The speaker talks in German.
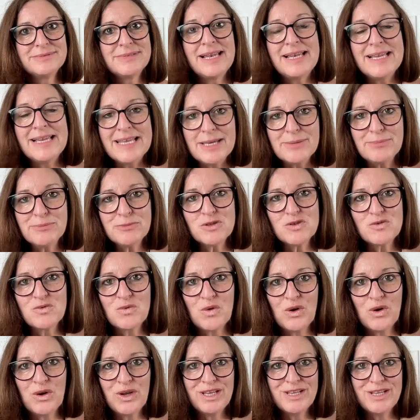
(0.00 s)

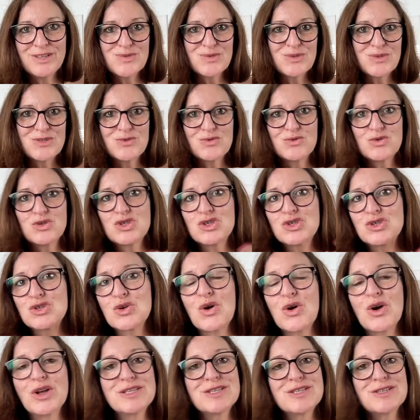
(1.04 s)
Lebensfreude, so dass du
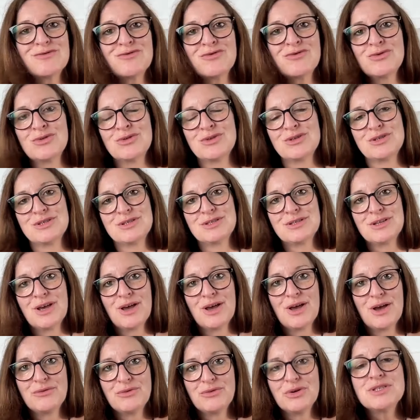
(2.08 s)
strotzen würdest
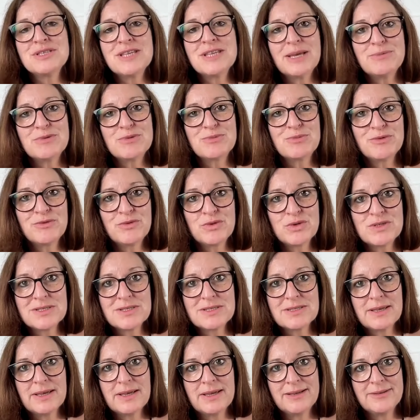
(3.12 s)
von
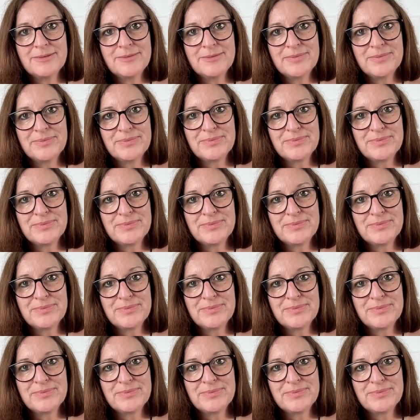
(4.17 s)
Selbstbewusstsein.